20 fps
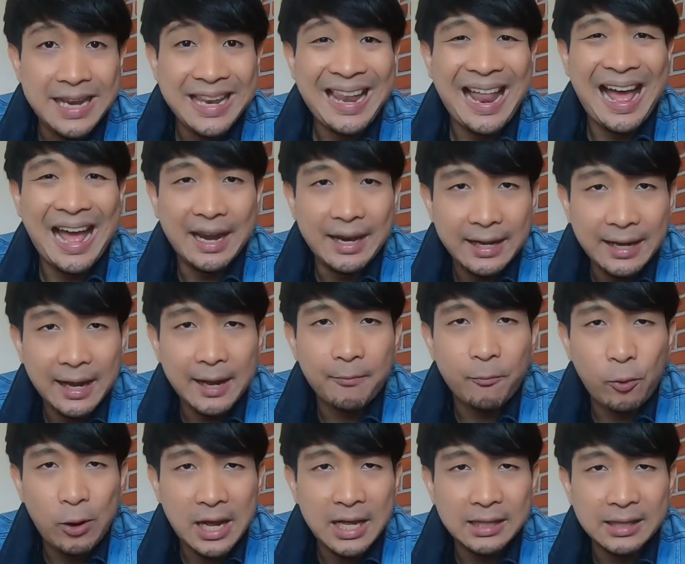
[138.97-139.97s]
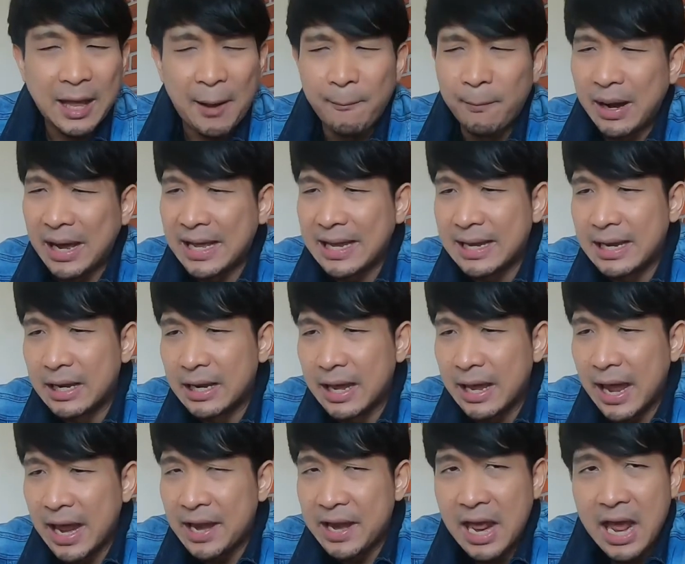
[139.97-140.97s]
พี่ล้านนะครับ ว่าทำไม
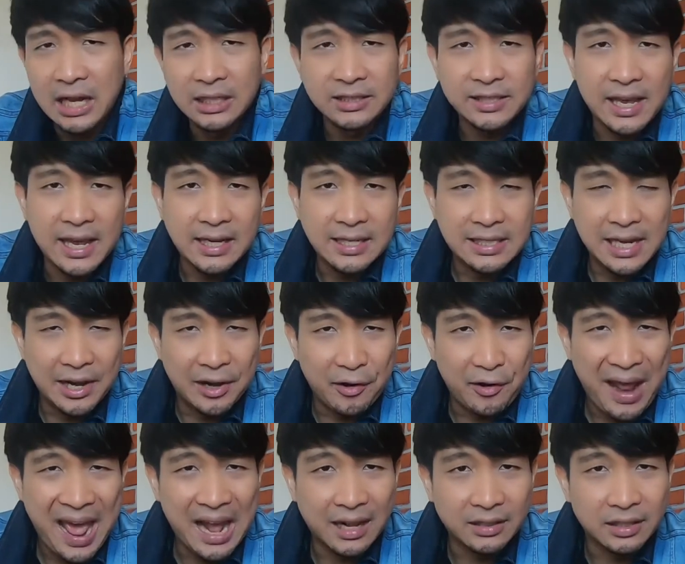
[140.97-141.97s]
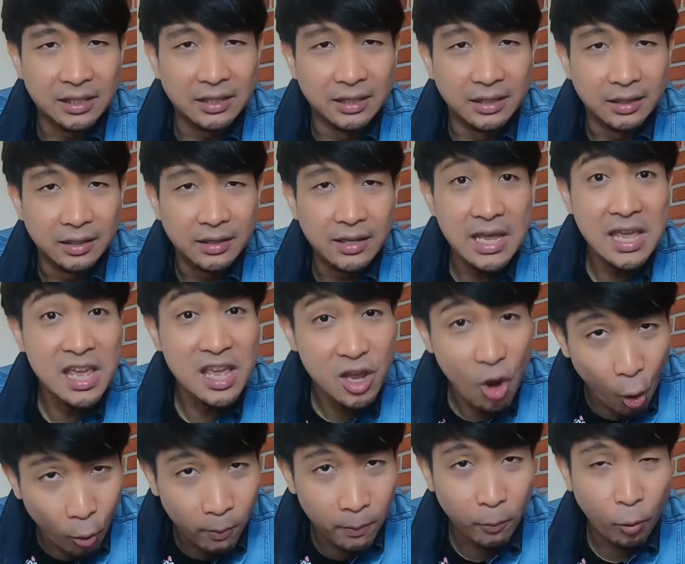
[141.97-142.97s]
NSX เจดแรกถึงนิ
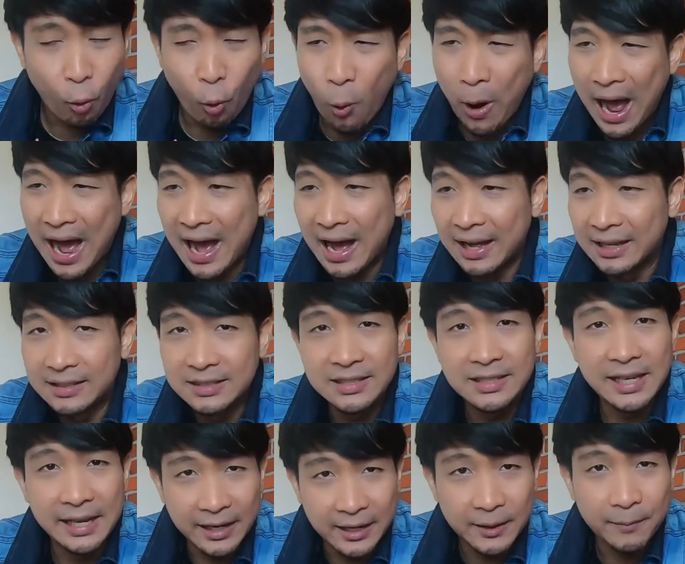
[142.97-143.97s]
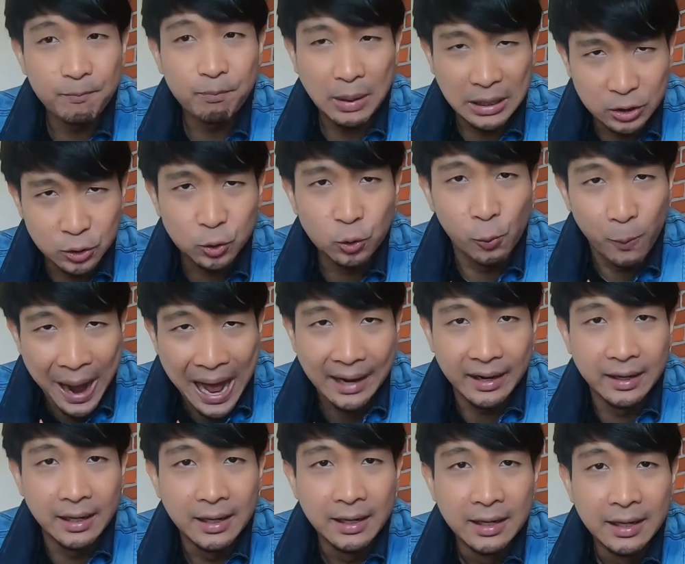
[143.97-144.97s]
ยมกว่าเจนปัจจุบั
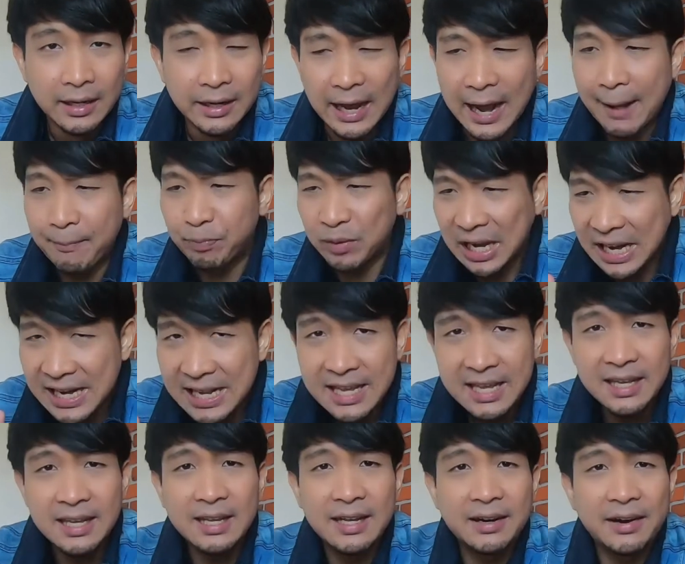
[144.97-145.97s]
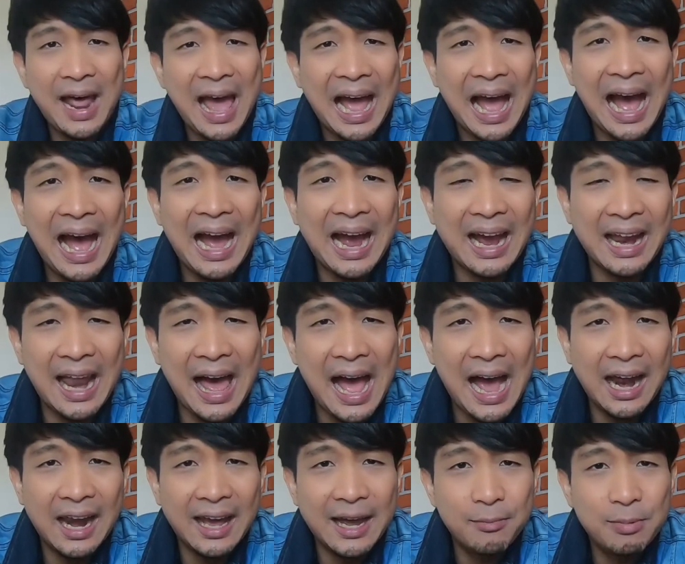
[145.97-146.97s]
นนะครับ ทีนี้ราคาก
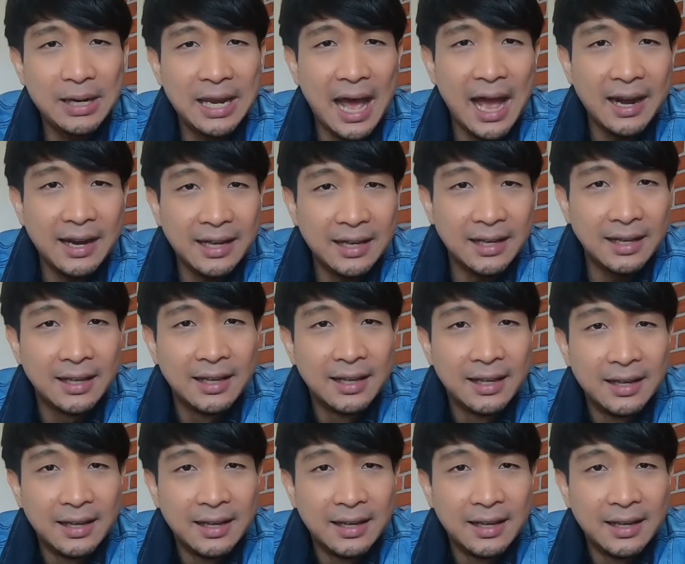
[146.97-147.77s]
ลางแล้วครับพี่ล้านนะ